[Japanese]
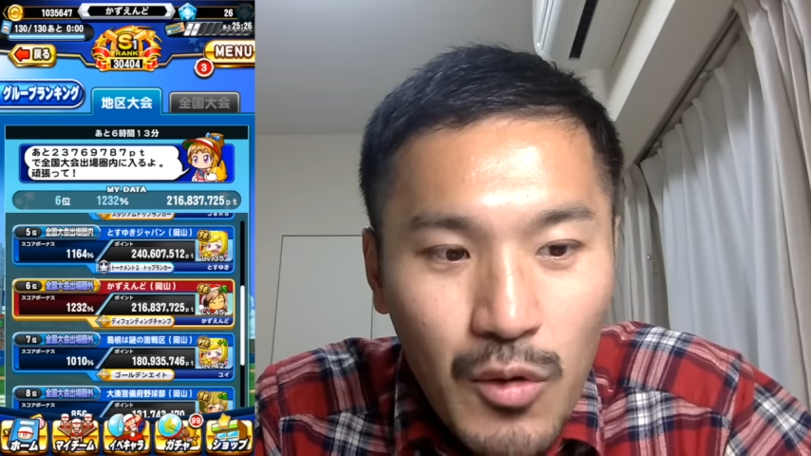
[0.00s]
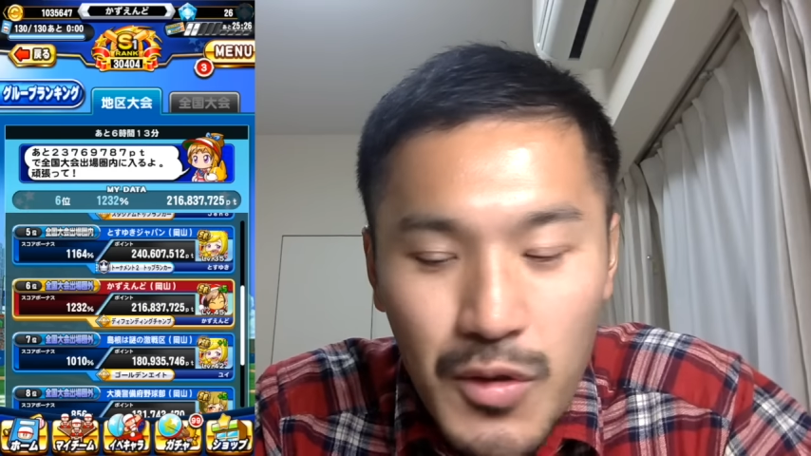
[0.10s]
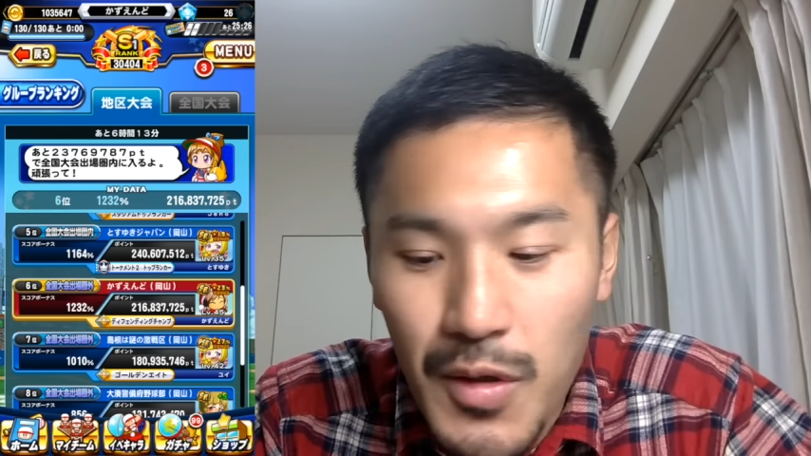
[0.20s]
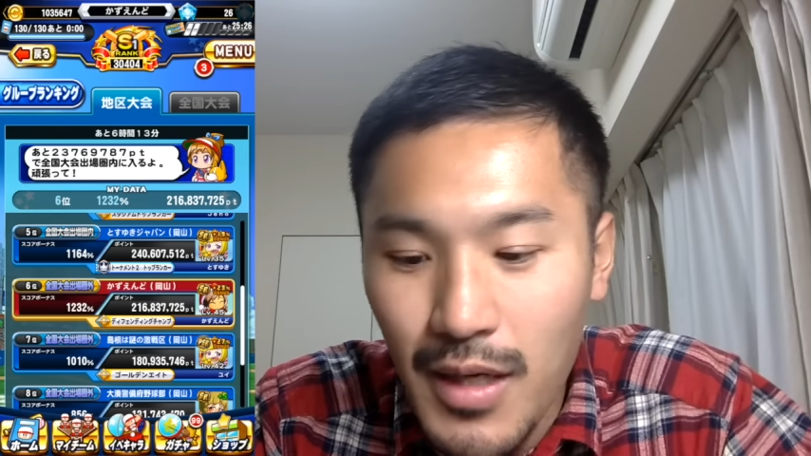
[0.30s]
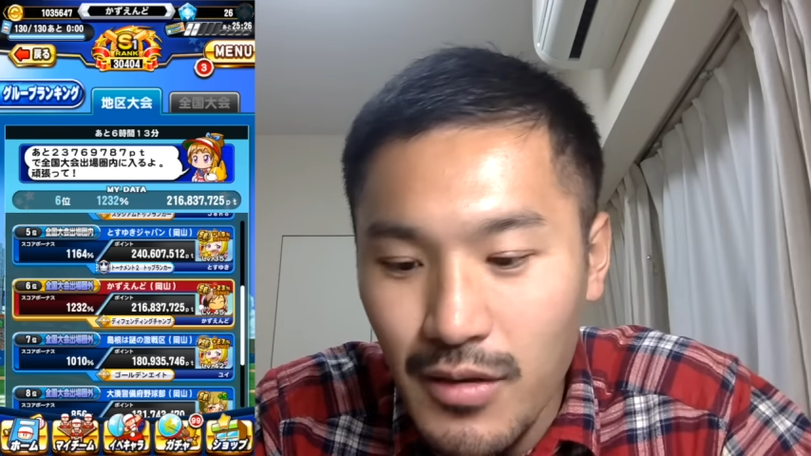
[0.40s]
お
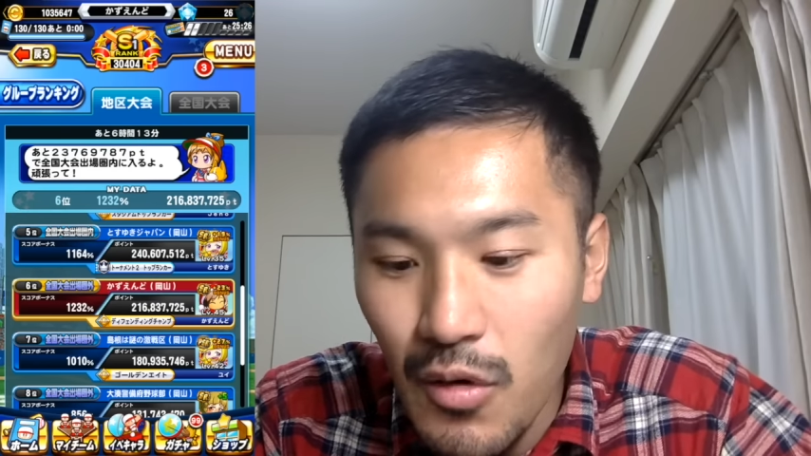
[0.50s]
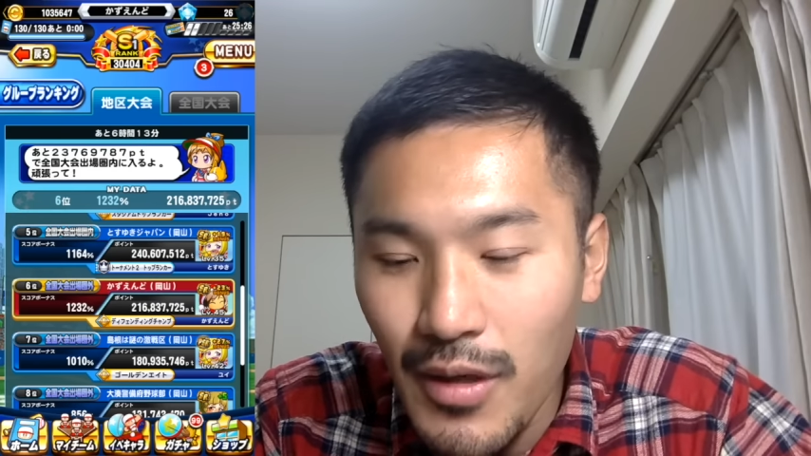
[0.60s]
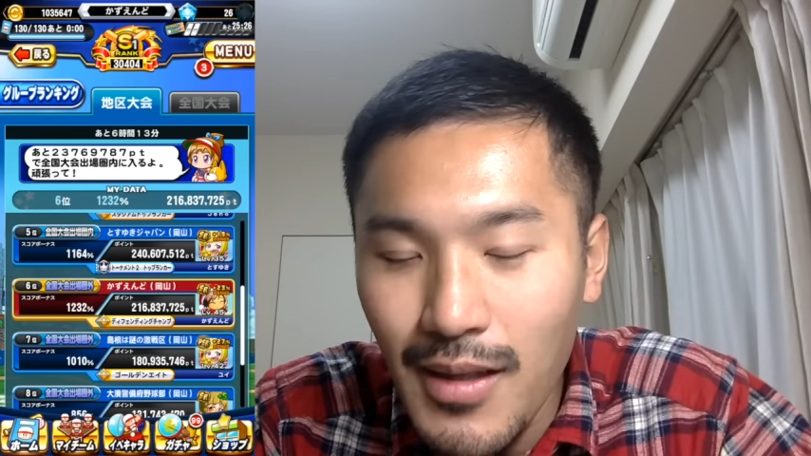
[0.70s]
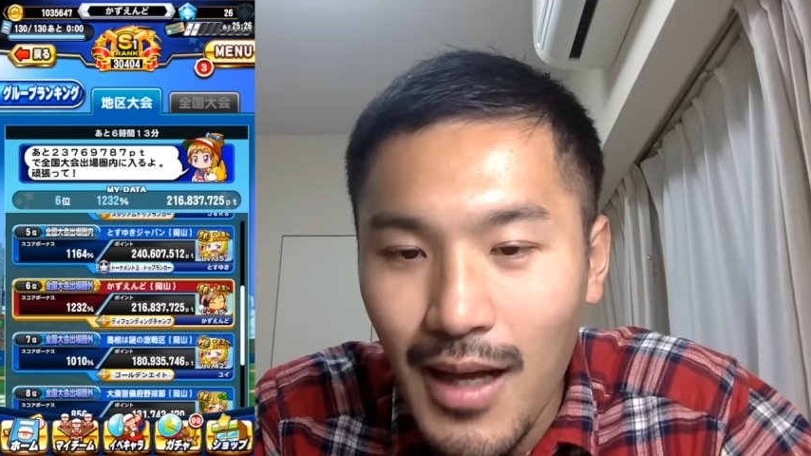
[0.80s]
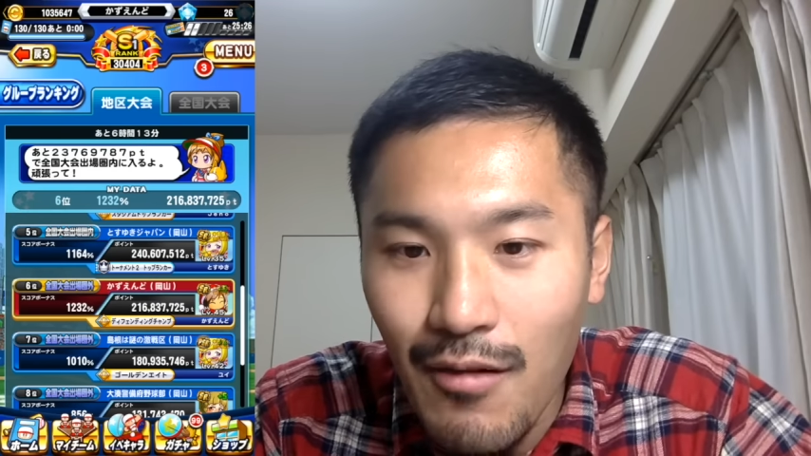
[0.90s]
そらく
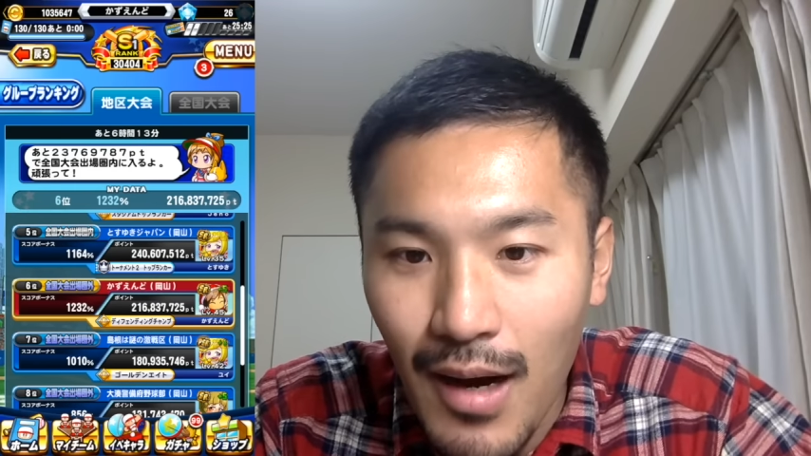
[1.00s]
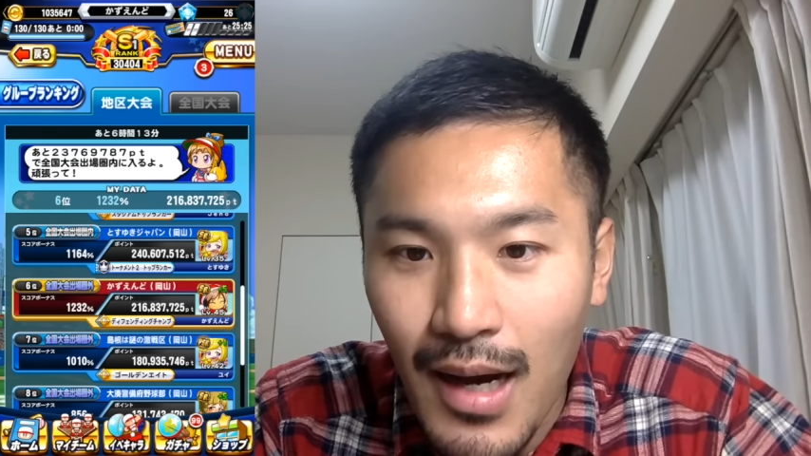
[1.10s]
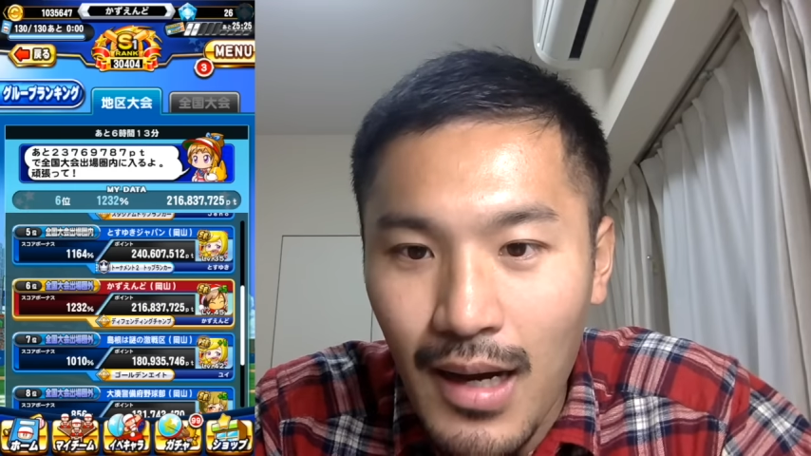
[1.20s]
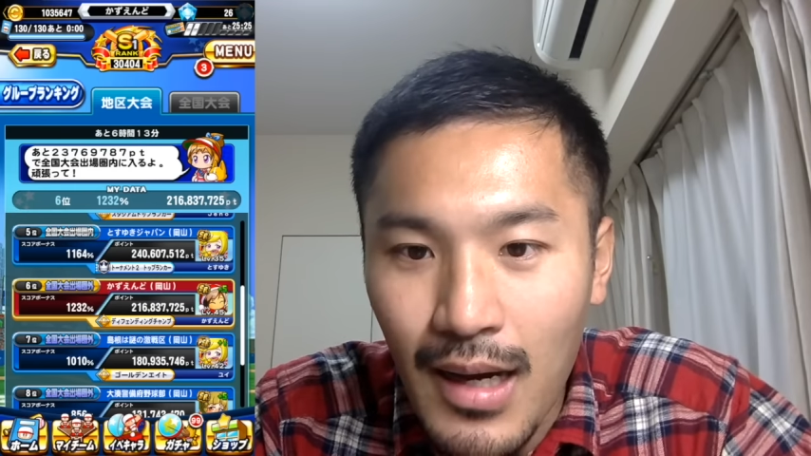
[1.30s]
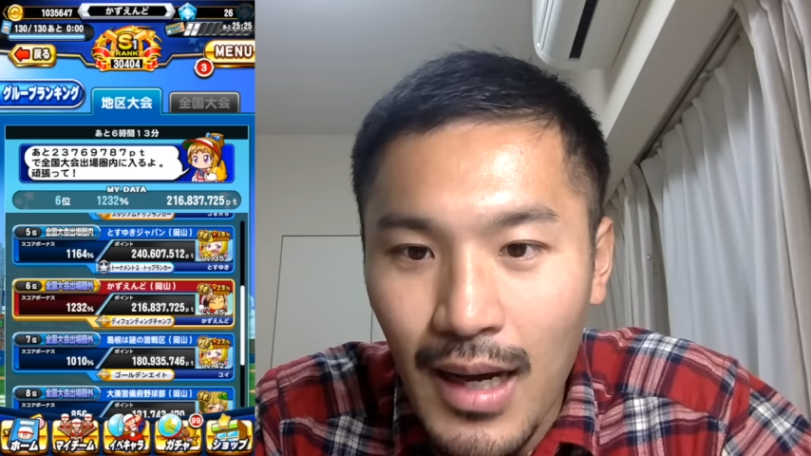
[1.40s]
5位以内
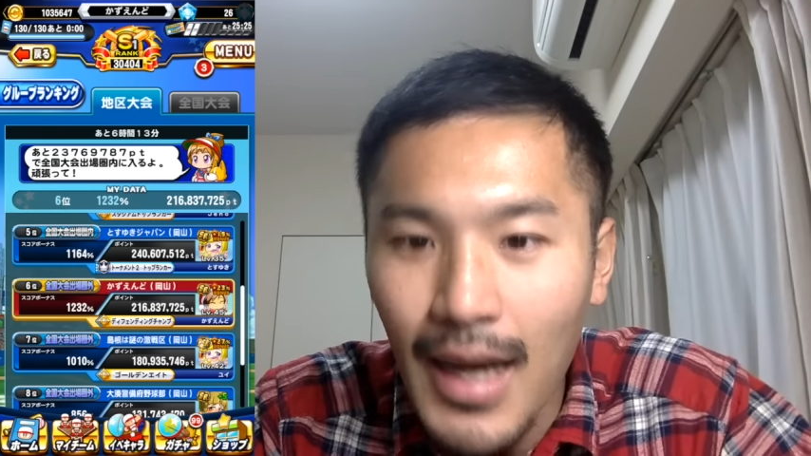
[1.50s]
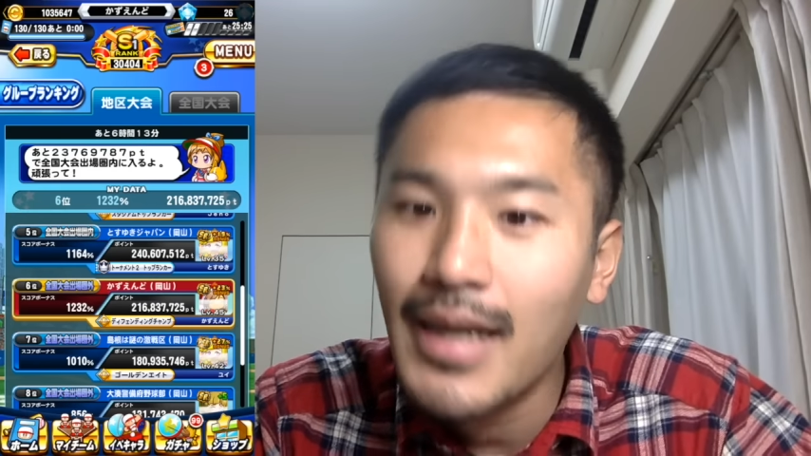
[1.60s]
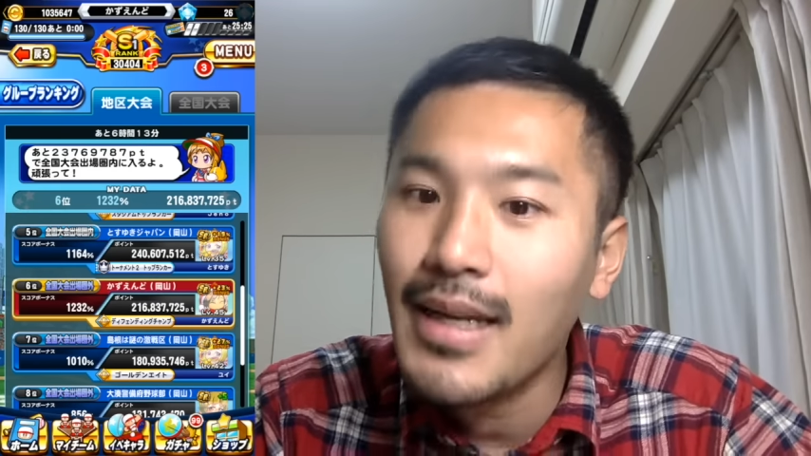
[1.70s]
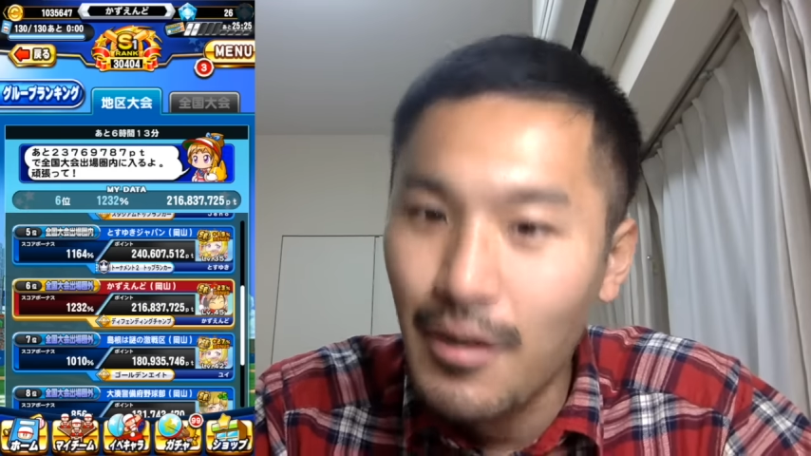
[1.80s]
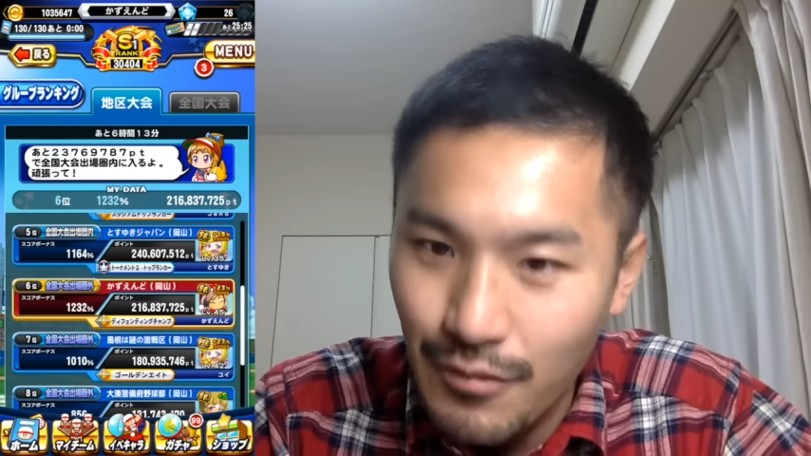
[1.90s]
は
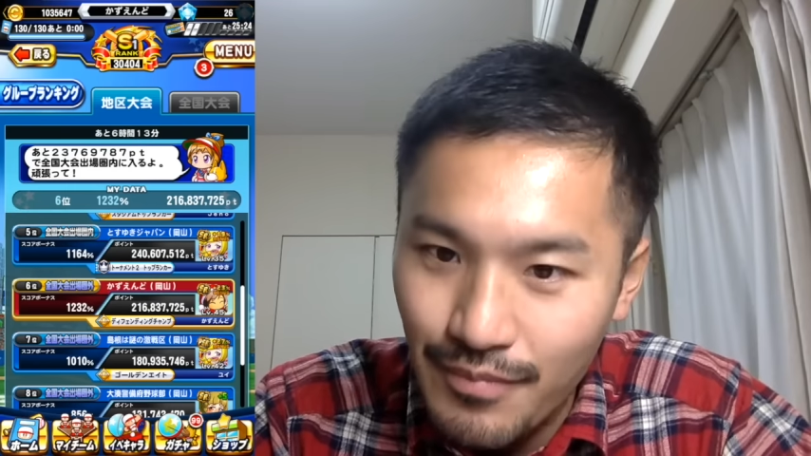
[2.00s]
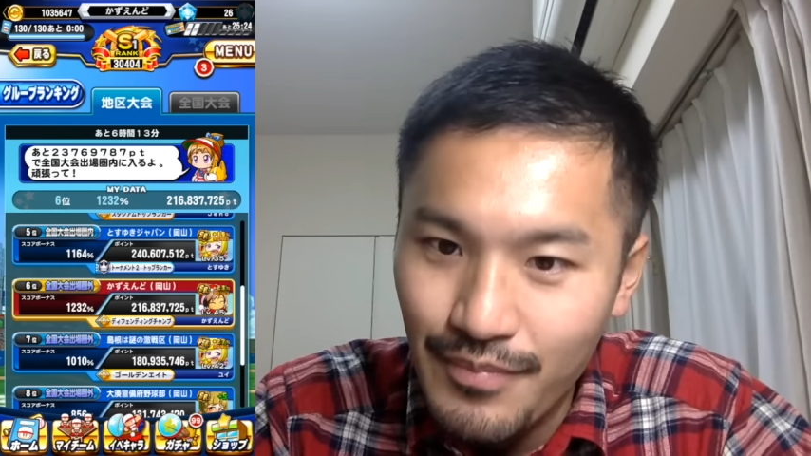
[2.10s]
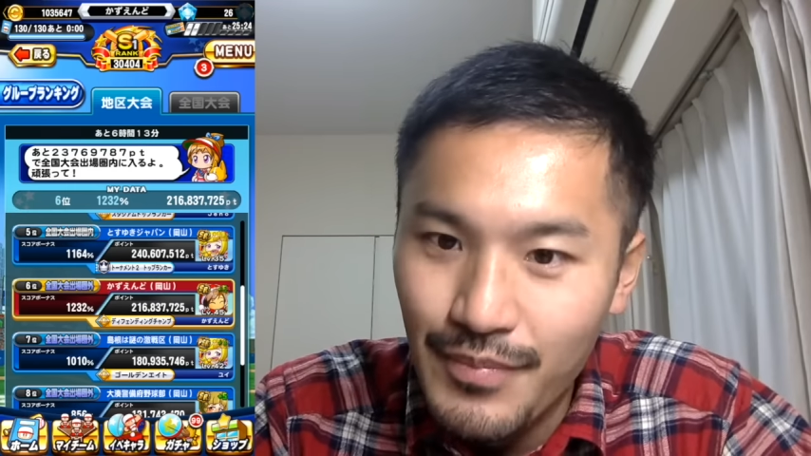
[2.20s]
入れる。